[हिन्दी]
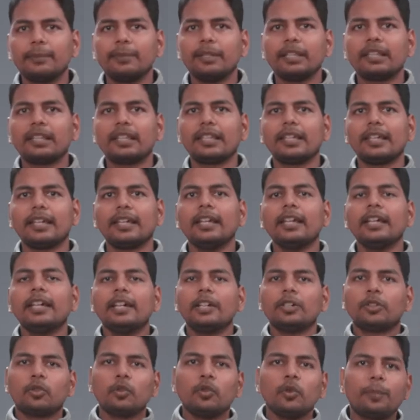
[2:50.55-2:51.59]
मिलती है
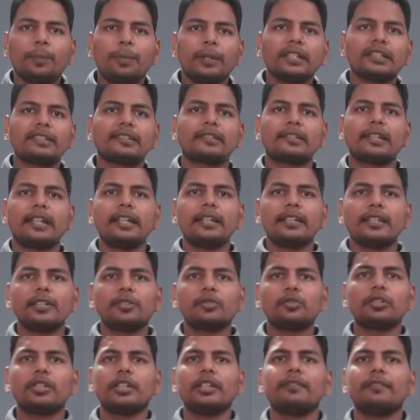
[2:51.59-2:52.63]
टू प्लस टेन की
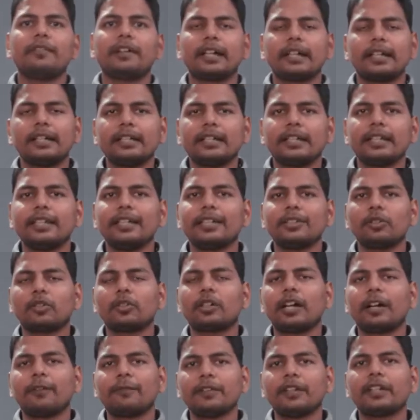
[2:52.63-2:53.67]
जो ये वारंटी है तो
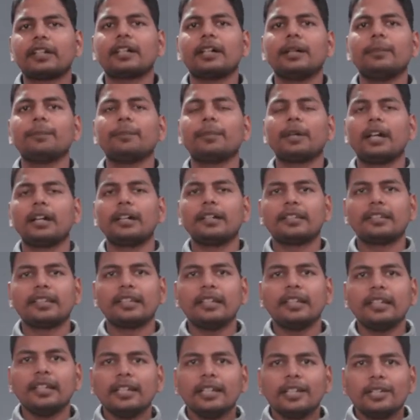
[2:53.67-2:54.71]
काफ़ी कम ब्रांड्स
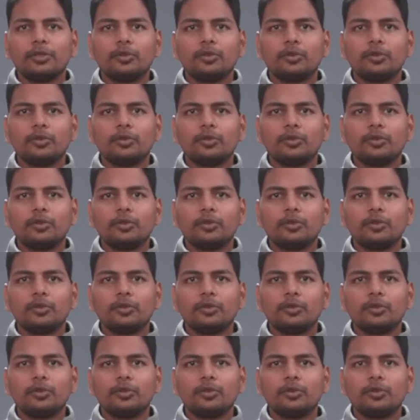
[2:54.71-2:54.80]
है